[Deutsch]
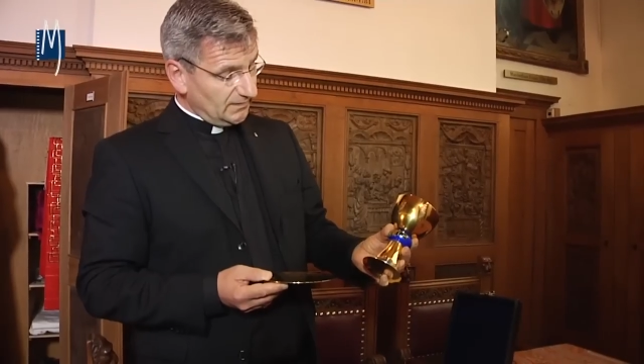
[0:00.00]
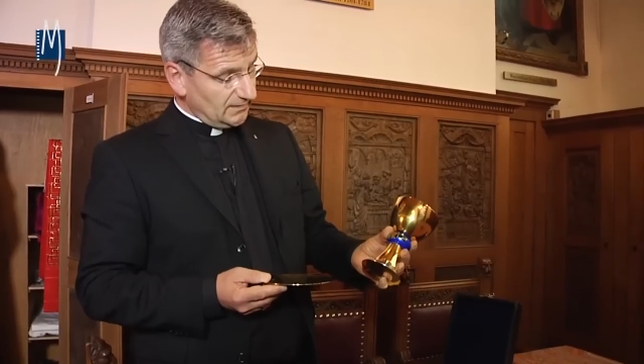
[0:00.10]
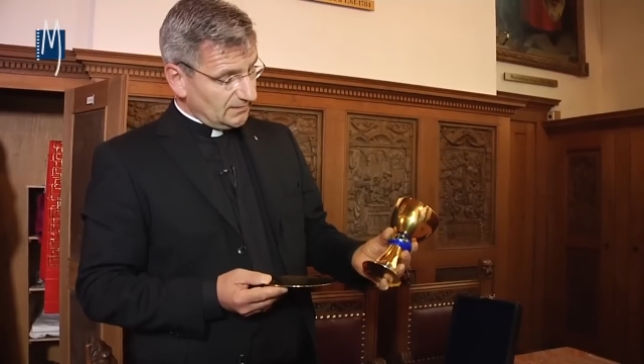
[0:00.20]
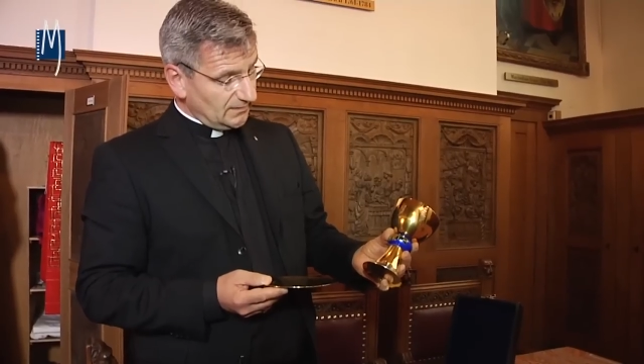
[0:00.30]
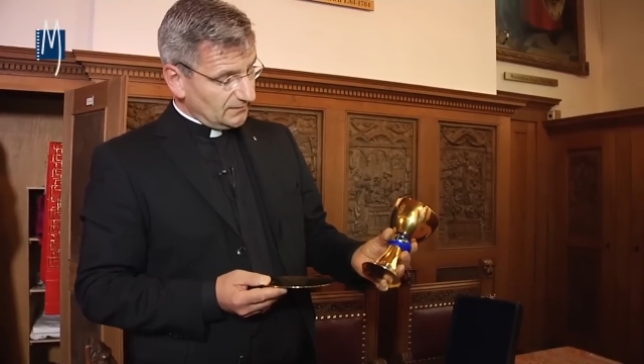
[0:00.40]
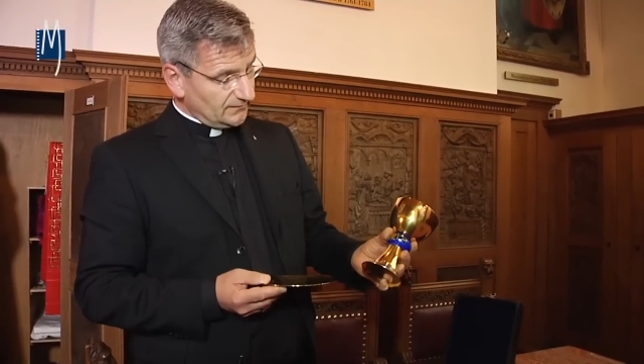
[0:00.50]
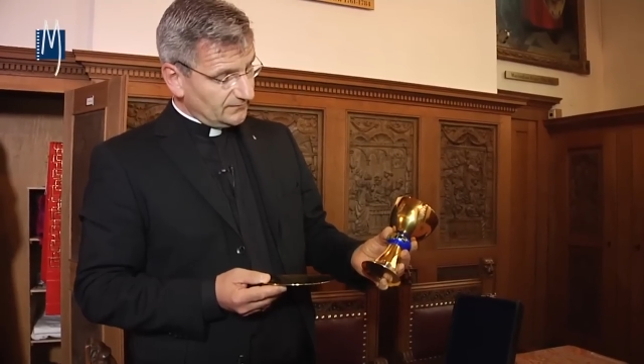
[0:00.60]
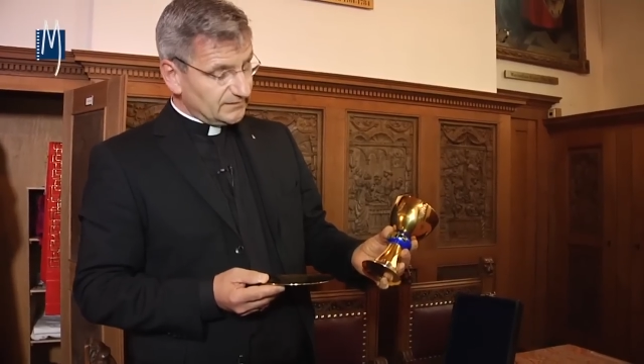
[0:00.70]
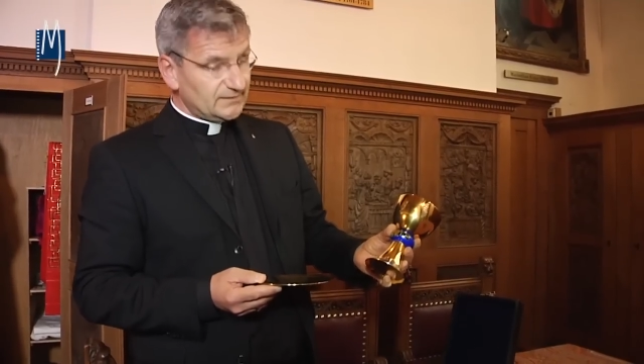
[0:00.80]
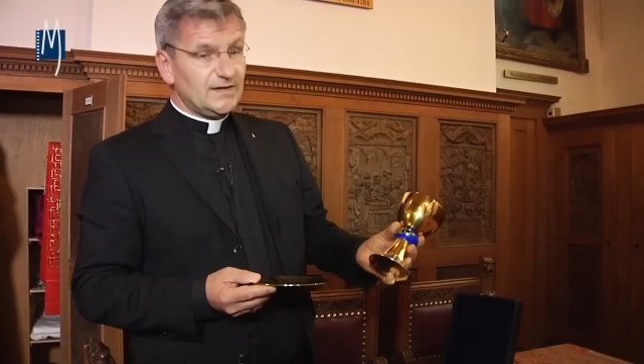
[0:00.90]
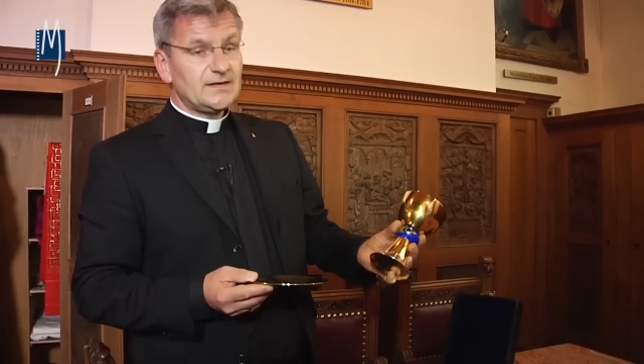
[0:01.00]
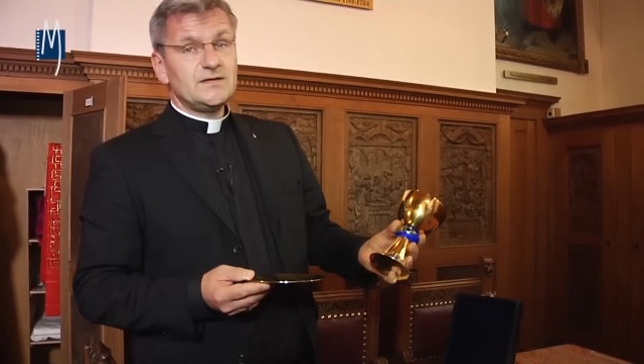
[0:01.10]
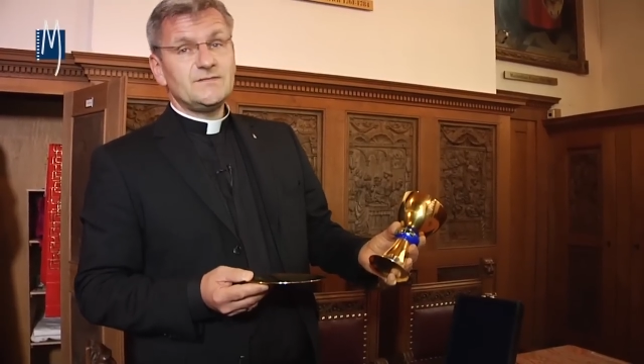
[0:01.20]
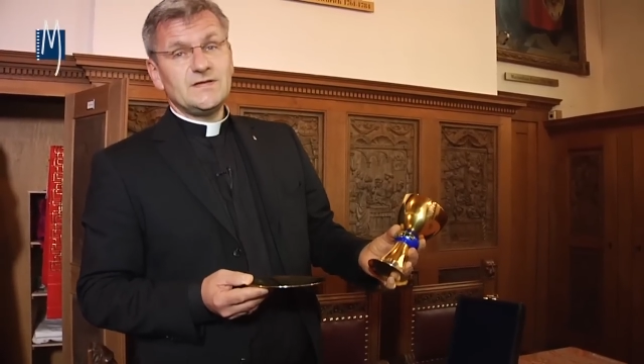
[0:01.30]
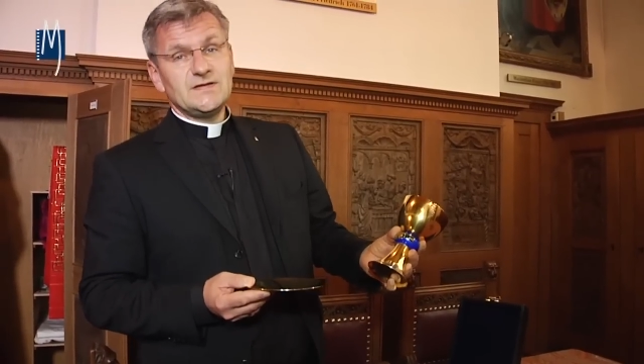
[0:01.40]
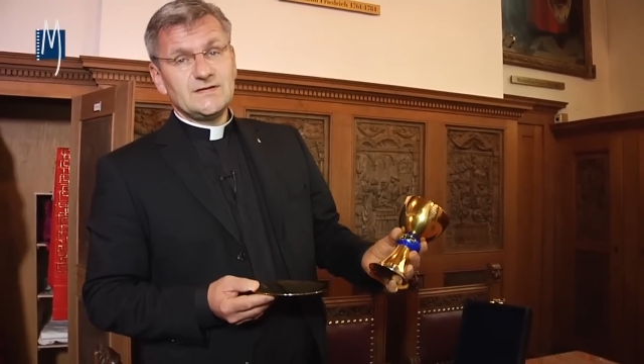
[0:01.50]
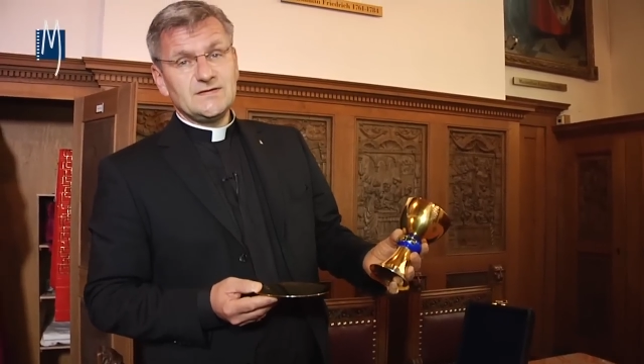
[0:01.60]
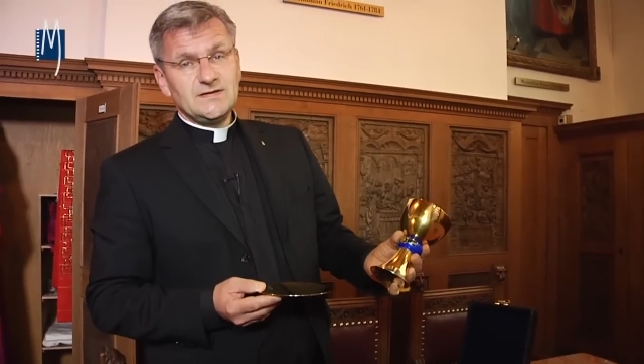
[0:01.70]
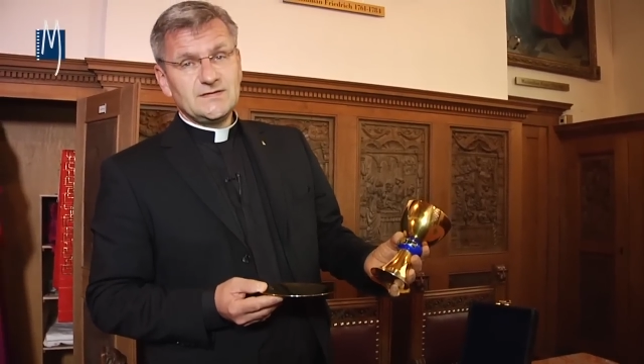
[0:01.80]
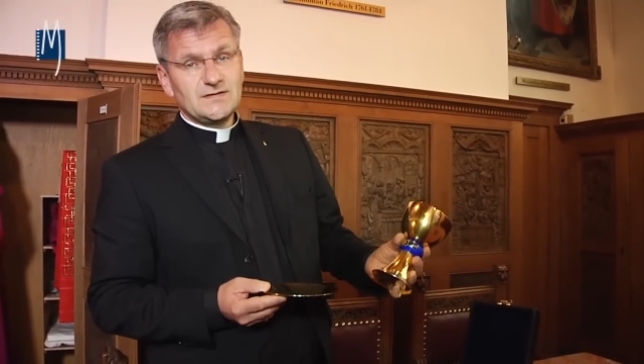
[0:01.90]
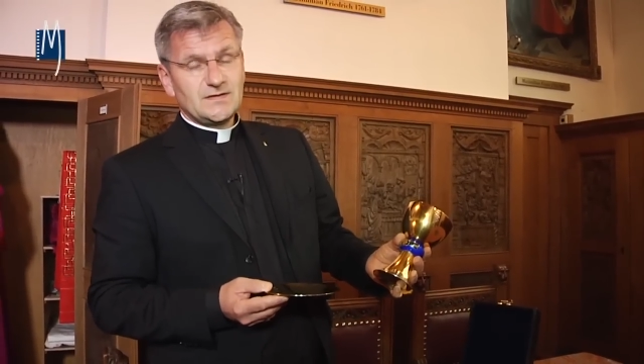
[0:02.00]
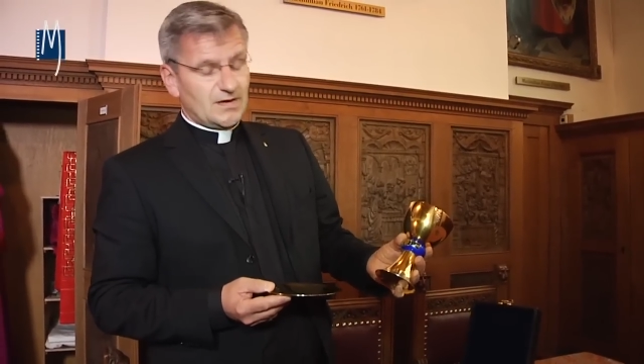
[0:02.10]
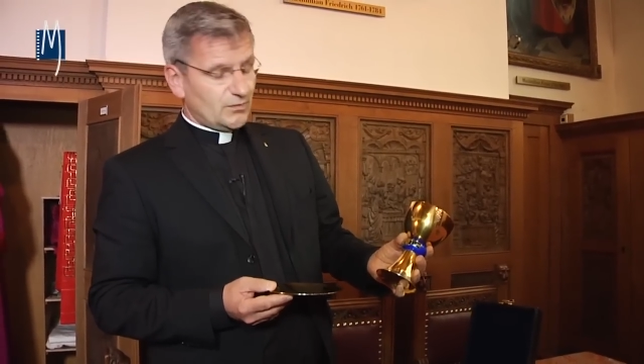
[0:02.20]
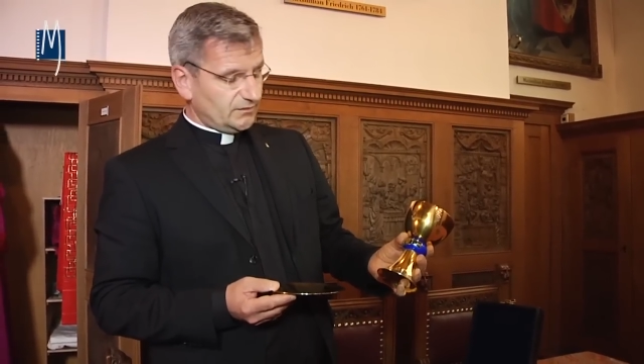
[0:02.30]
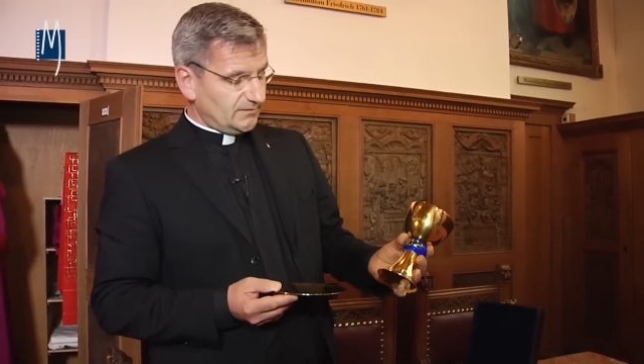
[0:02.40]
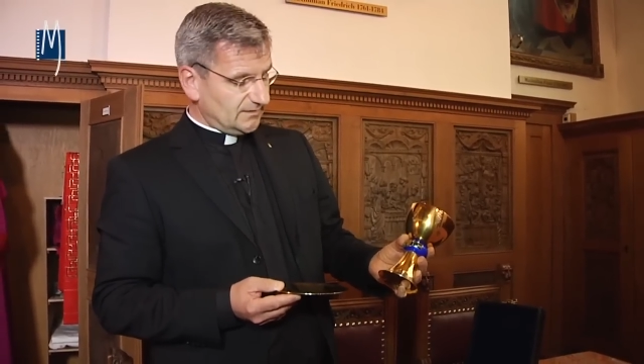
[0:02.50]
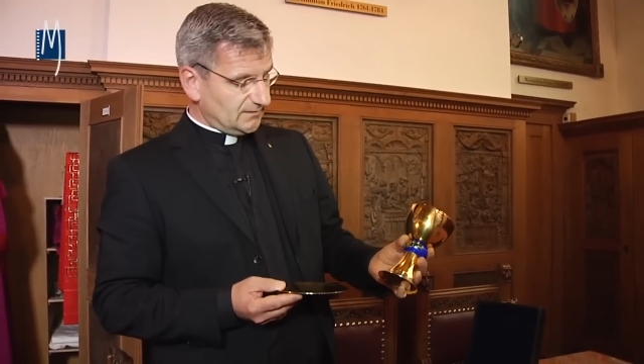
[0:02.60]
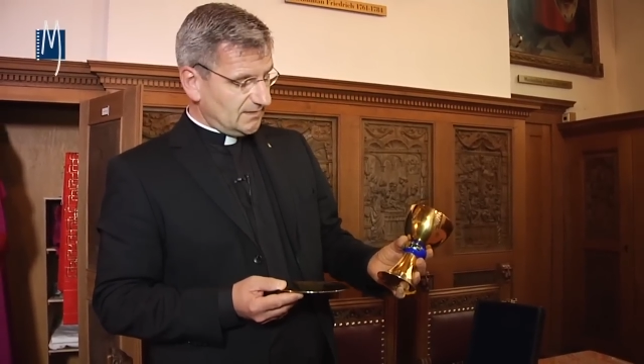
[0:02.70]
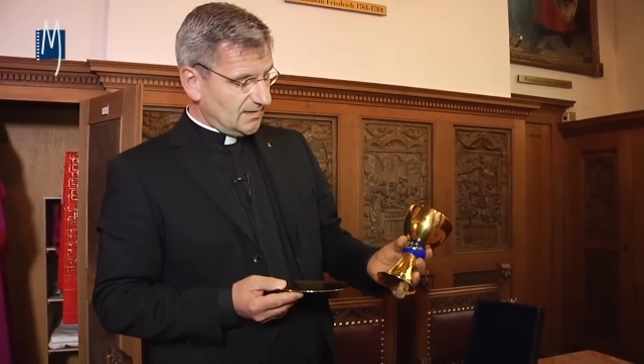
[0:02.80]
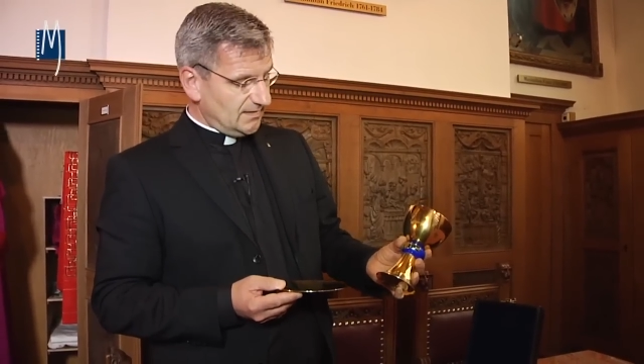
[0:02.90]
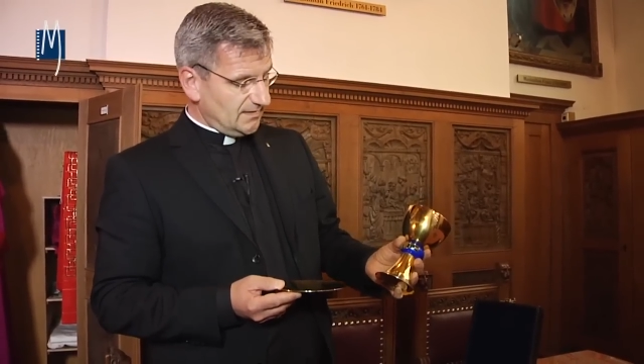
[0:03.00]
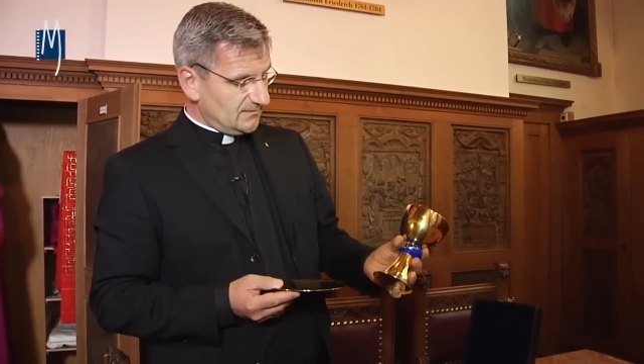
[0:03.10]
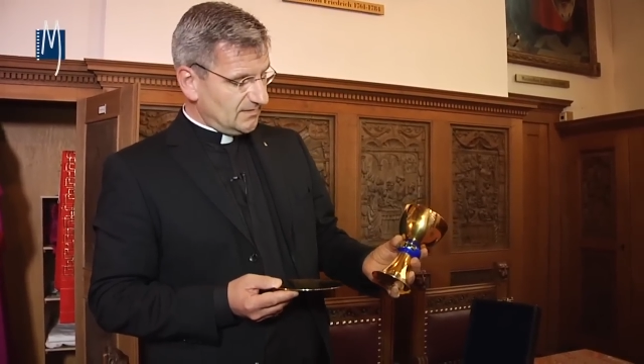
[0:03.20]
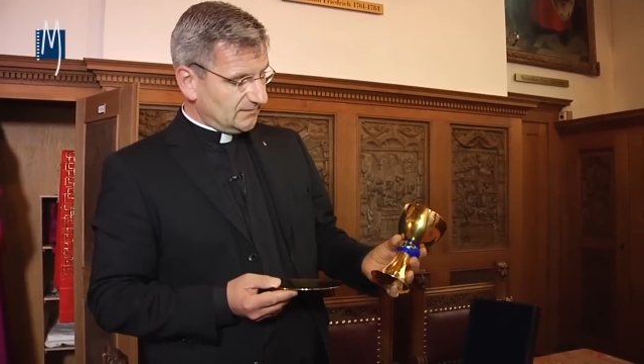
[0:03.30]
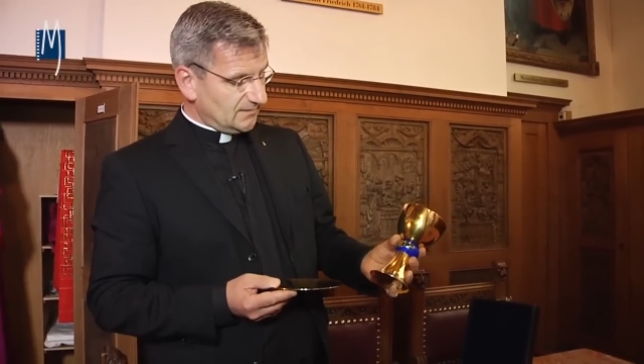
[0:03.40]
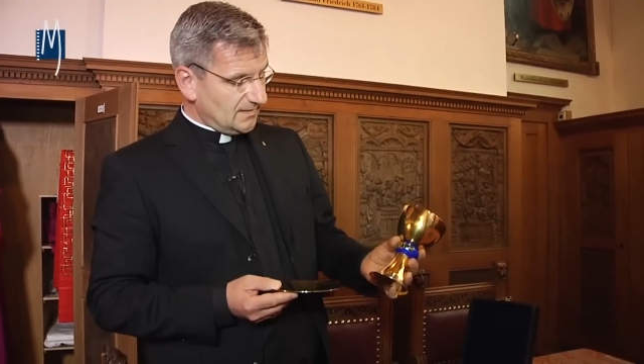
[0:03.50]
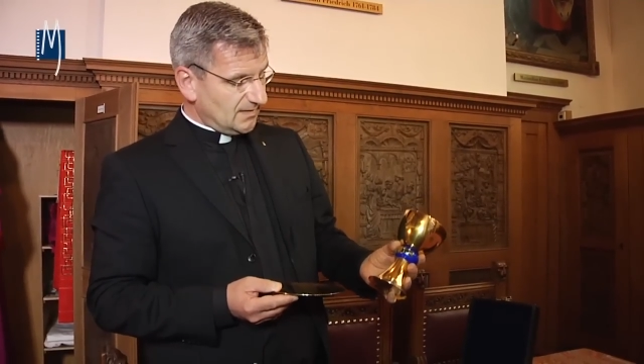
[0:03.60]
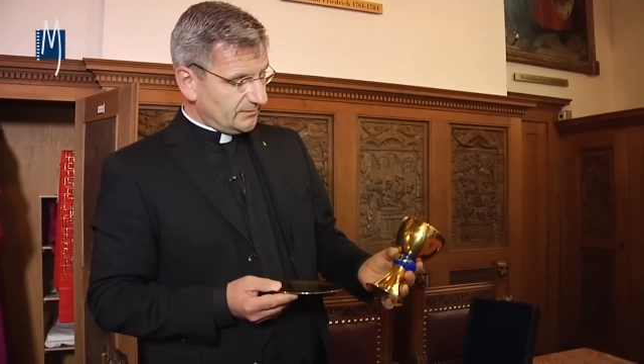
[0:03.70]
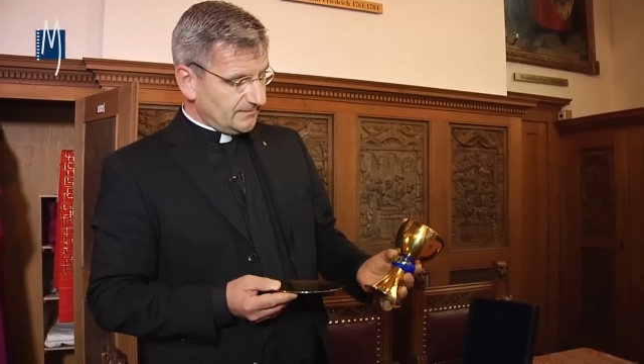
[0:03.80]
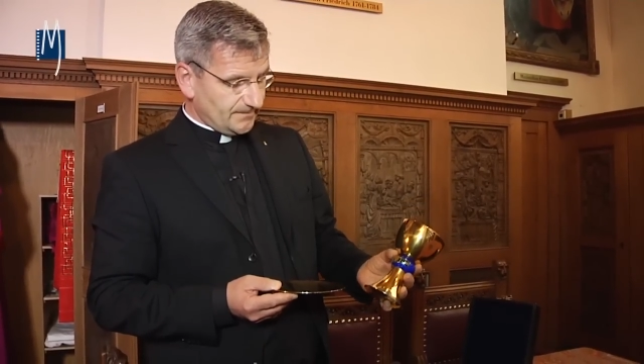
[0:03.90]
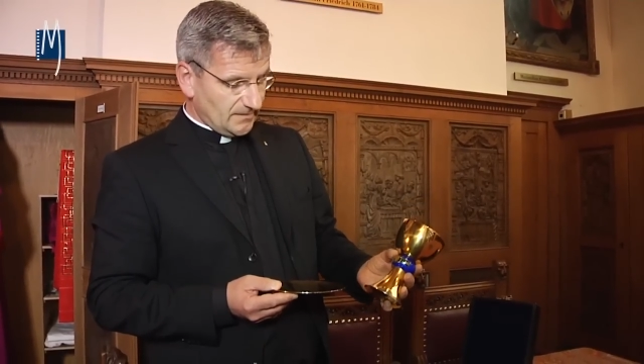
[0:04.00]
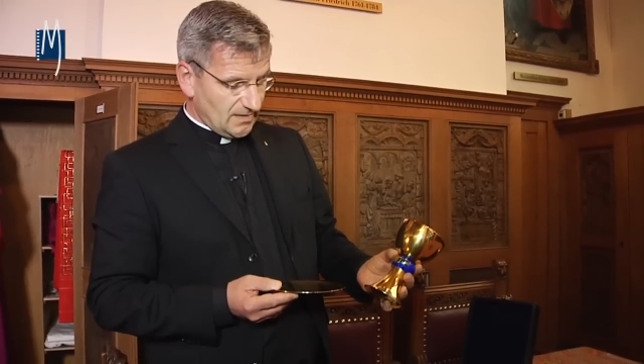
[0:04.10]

ihn fast täglich, wenn ich nicht auswärts die heilige Messe habe.